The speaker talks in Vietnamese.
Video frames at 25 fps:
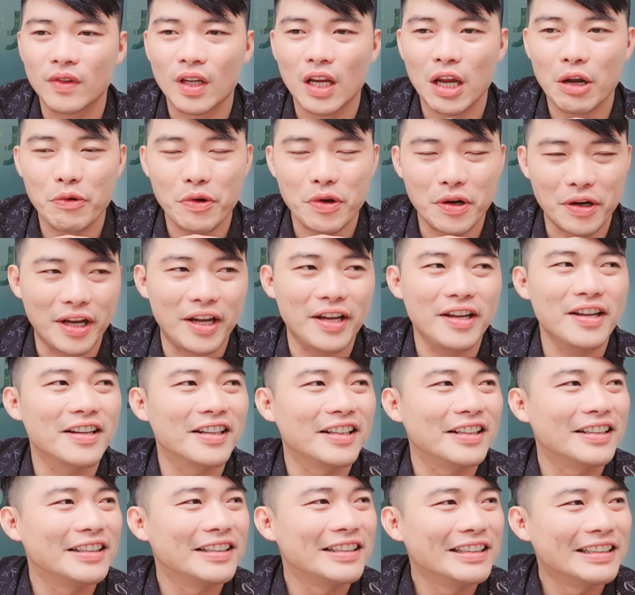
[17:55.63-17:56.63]
theo nhân nghĩ
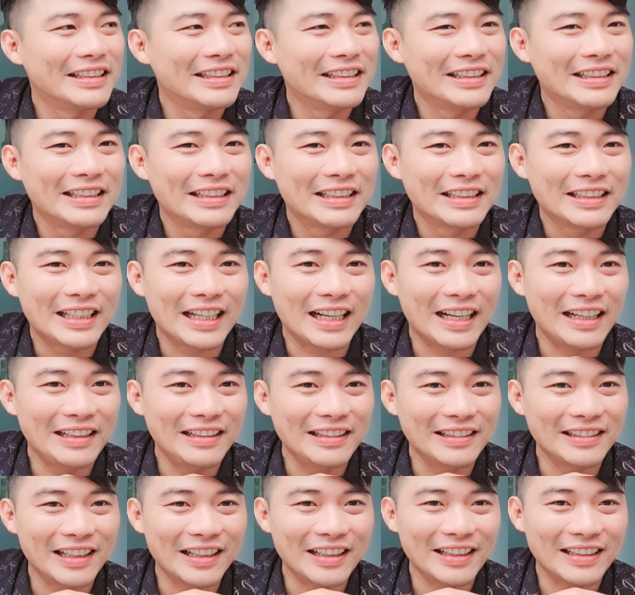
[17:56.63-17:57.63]
là chắc cái
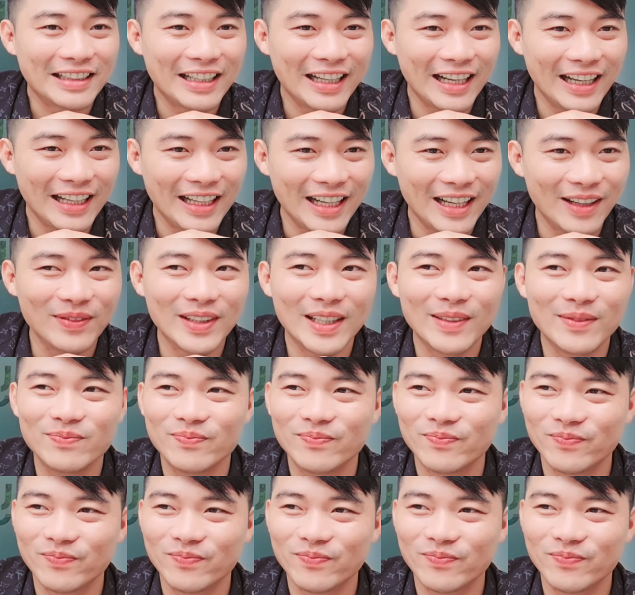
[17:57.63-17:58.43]
nước đó ghê gớm lắm